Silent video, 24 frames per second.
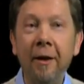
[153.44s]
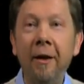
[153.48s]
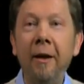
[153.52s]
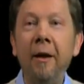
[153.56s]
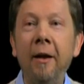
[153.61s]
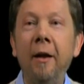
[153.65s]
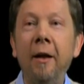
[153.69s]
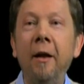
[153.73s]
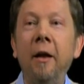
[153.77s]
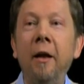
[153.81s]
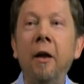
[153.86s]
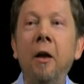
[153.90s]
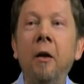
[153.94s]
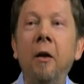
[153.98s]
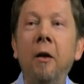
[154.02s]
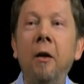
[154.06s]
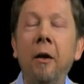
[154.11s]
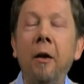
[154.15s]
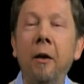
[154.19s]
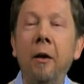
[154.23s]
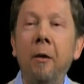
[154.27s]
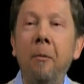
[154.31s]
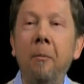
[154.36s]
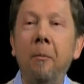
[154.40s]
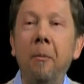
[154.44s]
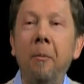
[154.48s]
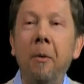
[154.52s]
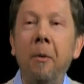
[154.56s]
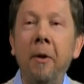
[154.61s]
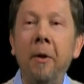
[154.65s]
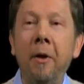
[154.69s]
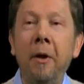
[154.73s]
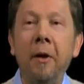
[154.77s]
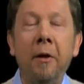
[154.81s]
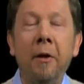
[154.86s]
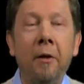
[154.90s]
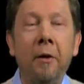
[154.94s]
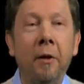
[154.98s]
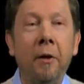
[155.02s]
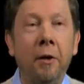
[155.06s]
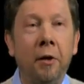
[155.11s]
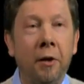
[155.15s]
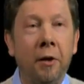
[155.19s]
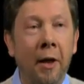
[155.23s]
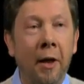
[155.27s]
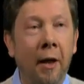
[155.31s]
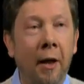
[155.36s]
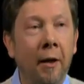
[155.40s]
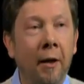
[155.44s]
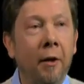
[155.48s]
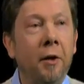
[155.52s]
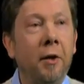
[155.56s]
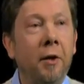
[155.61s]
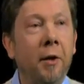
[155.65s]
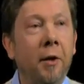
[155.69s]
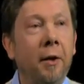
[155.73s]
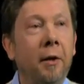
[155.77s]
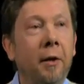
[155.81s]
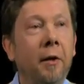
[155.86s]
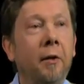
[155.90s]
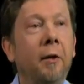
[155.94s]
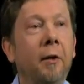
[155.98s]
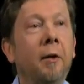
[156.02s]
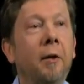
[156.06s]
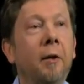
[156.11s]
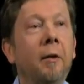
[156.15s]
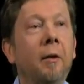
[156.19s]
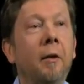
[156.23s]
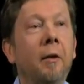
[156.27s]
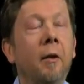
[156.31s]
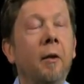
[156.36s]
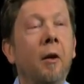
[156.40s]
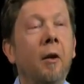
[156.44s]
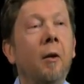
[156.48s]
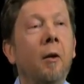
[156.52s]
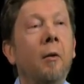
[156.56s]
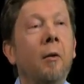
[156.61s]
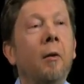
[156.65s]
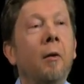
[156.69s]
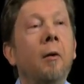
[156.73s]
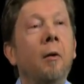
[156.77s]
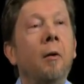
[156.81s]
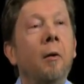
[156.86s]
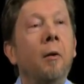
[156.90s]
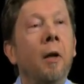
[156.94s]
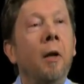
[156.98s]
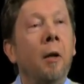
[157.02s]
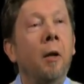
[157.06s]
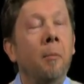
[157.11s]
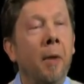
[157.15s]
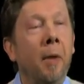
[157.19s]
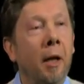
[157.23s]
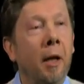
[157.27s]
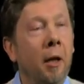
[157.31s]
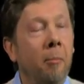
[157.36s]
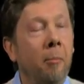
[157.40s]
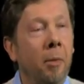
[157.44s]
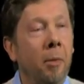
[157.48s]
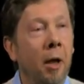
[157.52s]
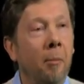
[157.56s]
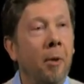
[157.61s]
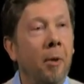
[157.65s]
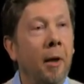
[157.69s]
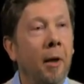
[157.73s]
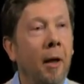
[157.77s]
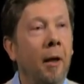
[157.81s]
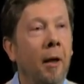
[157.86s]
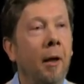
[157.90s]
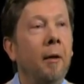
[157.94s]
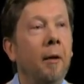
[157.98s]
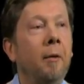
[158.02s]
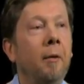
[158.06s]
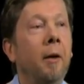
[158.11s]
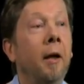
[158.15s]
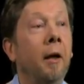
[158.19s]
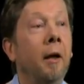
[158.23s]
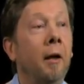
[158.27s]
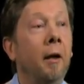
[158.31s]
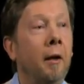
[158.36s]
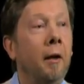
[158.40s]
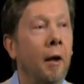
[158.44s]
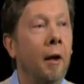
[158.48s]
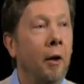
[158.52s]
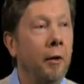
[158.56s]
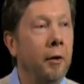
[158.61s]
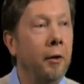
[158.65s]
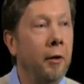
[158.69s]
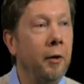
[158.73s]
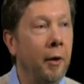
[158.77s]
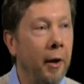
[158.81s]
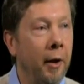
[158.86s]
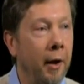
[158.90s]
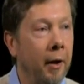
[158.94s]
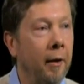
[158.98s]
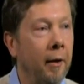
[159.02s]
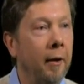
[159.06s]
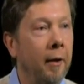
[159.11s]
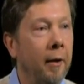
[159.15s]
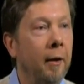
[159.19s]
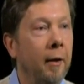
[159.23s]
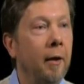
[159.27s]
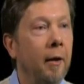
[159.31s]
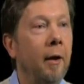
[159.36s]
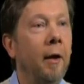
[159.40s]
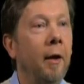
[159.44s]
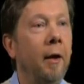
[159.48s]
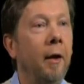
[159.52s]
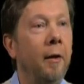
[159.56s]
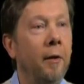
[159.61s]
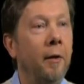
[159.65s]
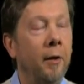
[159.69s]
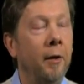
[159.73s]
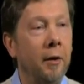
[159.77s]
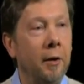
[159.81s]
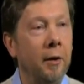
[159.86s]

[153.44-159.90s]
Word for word: que ces événements sont effroyables, alors que le défi que plusieurs rencontrent en ce moment